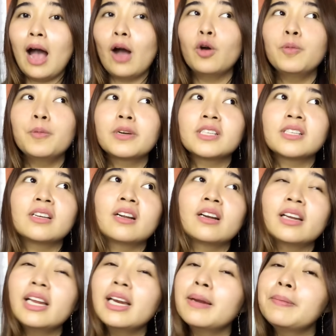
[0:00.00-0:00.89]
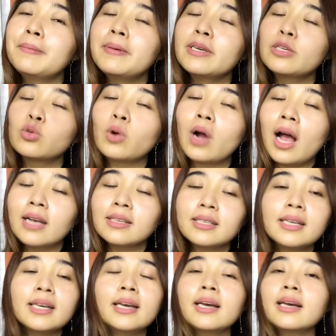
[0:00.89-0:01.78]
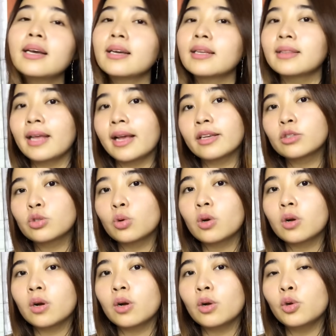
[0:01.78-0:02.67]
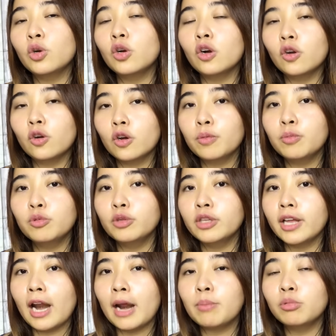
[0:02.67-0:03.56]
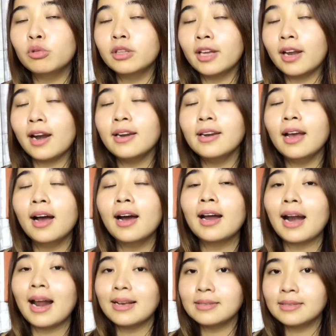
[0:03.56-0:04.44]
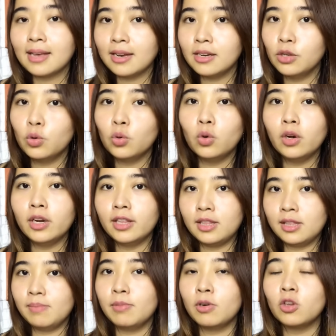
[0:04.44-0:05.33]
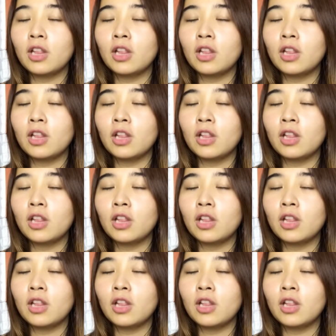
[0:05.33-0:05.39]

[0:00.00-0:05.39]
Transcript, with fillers: Aku personally lebih suka sih tekstur lolor butiran-butiran yang kerasa di kulit.